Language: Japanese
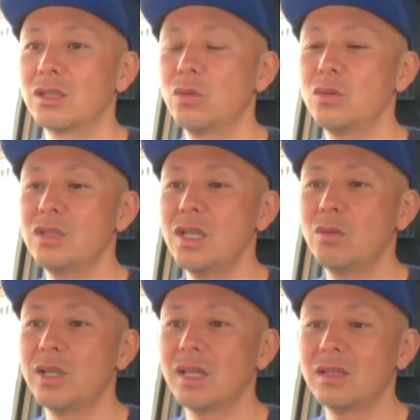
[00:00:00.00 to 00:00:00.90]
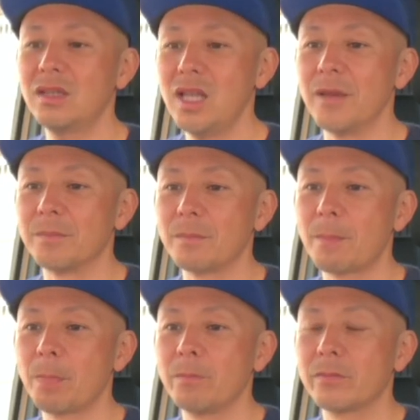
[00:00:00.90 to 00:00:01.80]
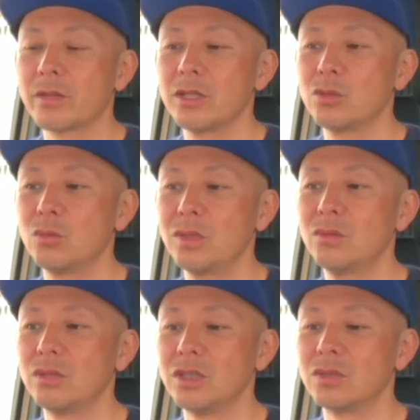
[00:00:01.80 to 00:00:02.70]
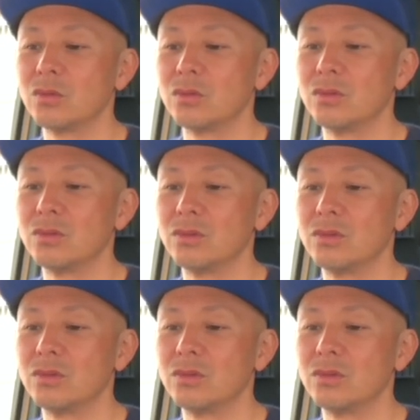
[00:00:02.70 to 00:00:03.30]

矯正をやって、その後にその